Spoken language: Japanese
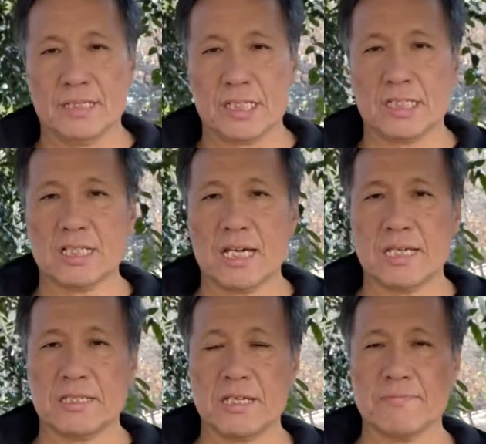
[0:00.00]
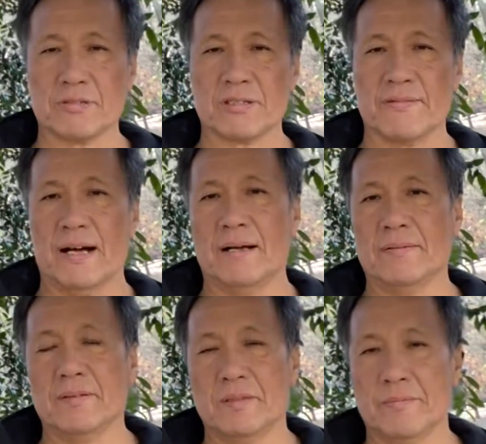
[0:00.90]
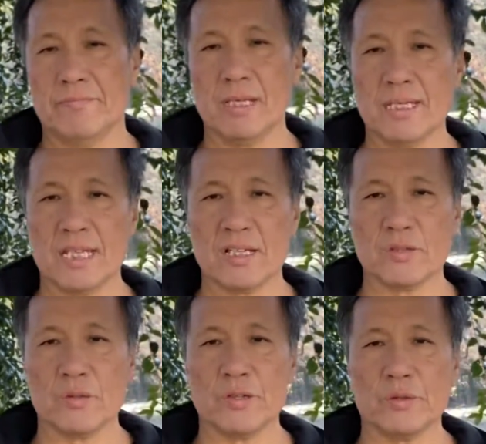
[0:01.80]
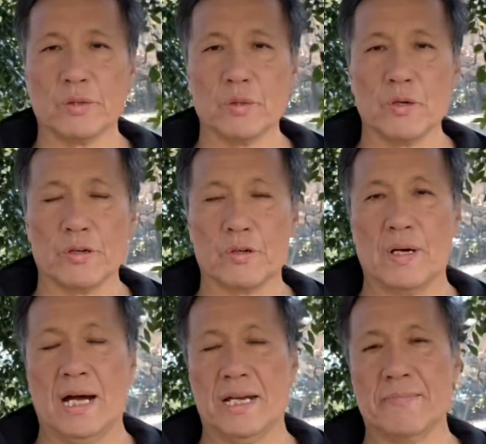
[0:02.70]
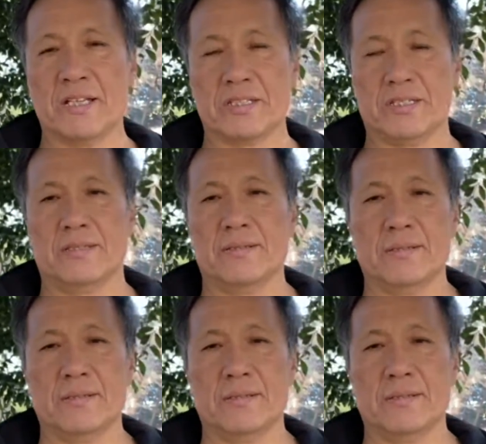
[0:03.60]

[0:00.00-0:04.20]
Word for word: 実際生物はみんなそういうの能力あります。